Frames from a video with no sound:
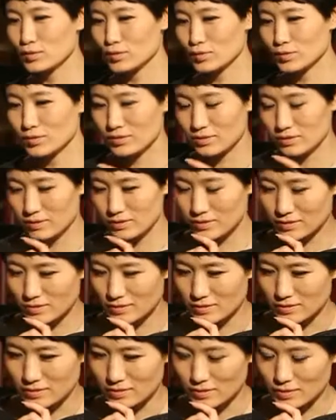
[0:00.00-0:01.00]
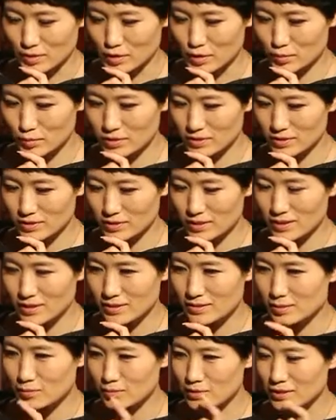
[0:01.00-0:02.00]
那呃，是不是
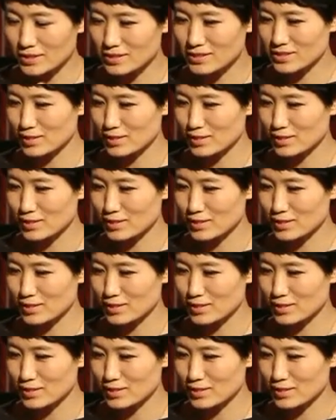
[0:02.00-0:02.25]
可以这么